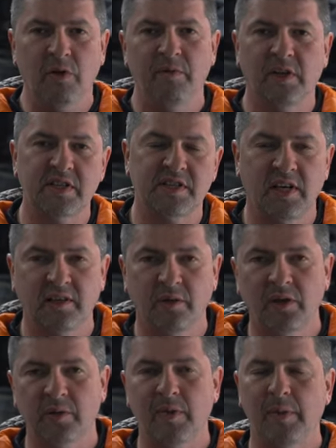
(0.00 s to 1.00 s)
würden wir das
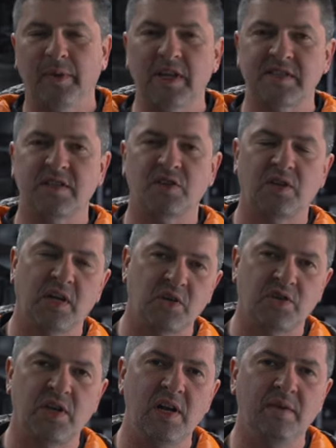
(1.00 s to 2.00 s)
gerne heute mal plastisch
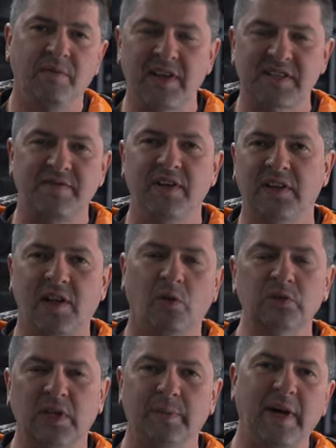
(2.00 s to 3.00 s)
darstellen, was wir
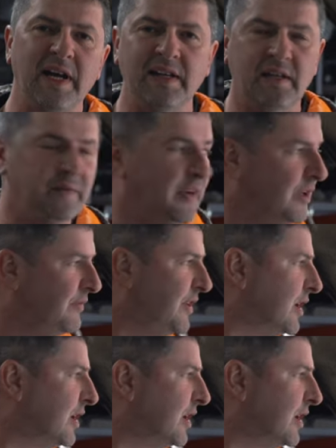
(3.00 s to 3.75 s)
darunter meinen, wenn